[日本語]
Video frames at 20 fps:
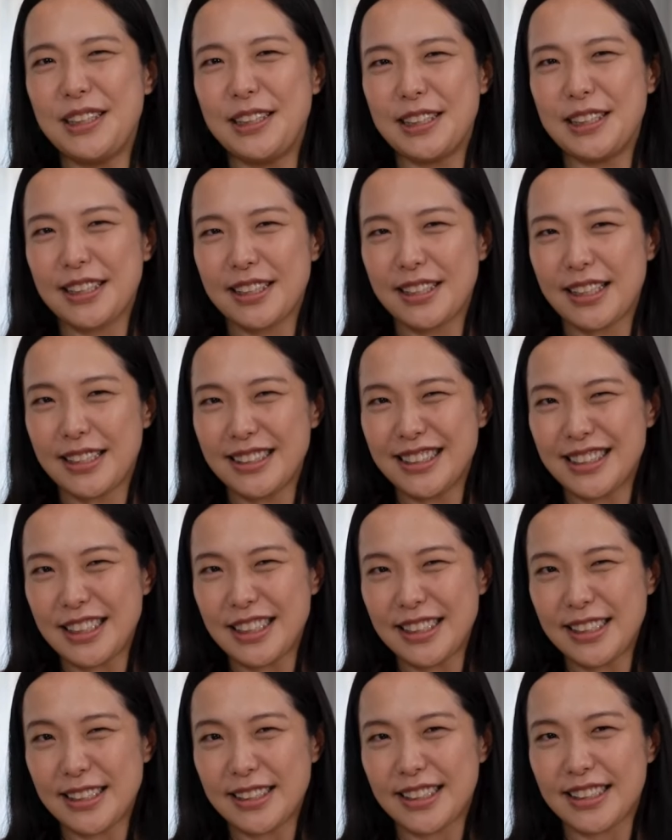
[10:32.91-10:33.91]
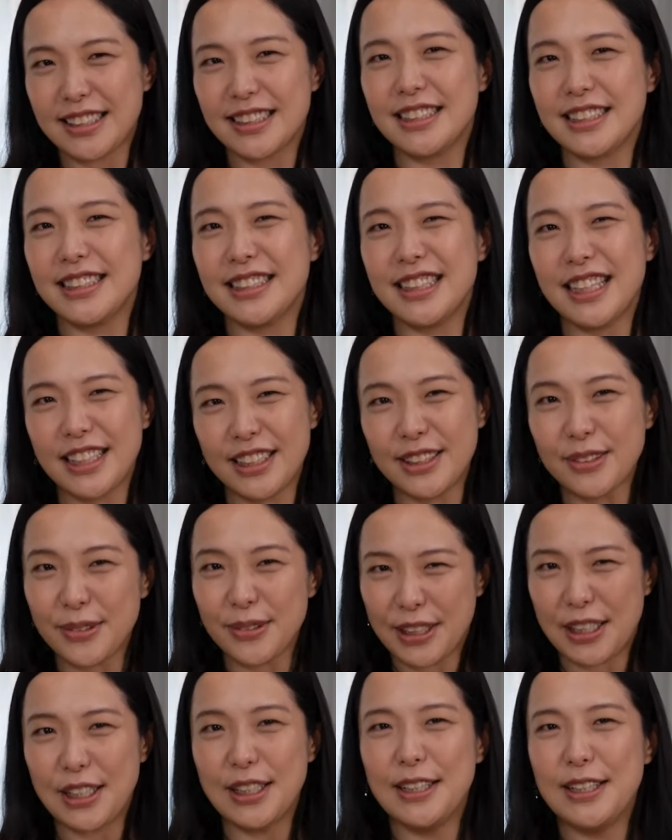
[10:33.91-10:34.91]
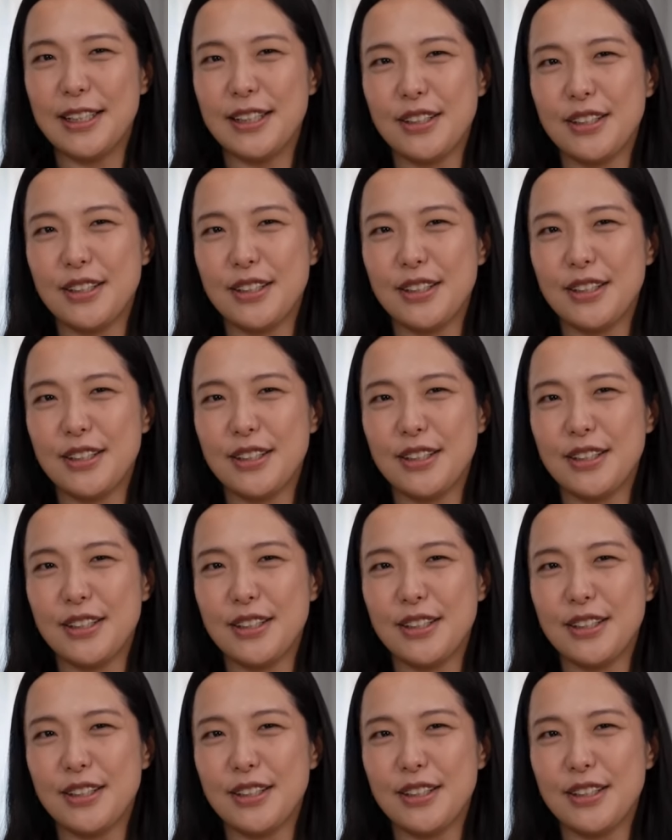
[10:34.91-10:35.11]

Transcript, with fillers: に感じなかった違いとか